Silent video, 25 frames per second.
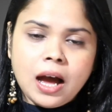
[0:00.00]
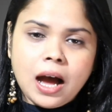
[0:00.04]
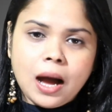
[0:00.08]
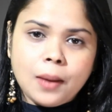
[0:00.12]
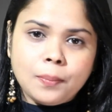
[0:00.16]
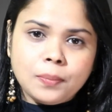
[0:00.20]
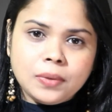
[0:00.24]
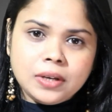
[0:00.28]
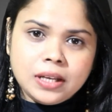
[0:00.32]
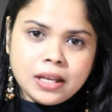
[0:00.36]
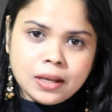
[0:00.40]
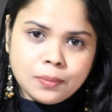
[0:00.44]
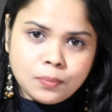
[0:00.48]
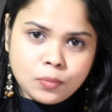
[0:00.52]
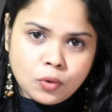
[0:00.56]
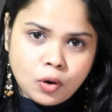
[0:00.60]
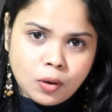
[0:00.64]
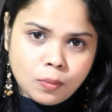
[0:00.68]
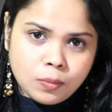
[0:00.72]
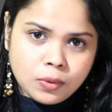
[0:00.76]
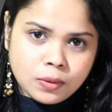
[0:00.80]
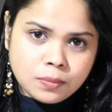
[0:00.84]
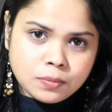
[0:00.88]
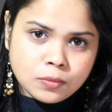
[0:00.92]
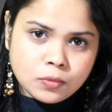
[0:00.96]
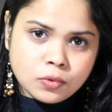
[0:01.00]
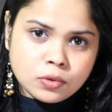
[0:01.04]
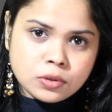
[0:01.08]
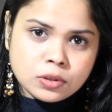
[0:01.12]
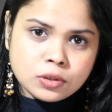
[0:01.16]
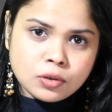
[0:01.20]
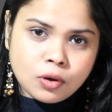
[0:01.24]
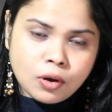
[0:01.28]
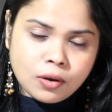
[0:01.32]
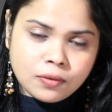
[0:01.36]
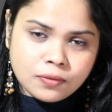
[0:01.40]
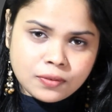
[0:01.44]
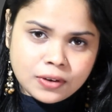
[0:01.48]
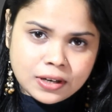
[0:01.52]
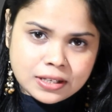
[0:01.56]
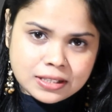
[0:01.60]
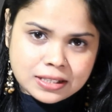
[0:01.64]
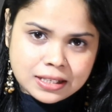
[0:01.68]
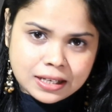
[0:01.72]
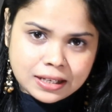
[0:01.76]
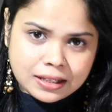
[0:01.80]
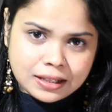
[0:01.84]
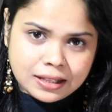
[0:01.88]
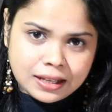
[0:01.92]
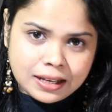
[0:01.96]
अपनी ये प्रॉब्लम को सॉल्व कर
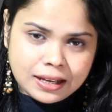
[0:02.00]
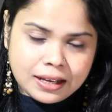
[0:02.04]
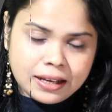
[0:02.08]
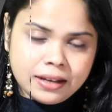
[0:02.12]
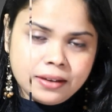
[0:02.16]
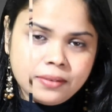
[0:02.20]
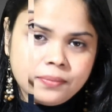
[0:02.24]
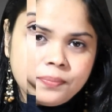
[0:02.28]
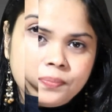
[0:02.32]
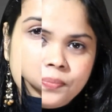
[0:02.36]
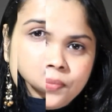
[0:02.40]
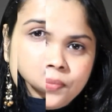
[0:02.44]
सकते हैं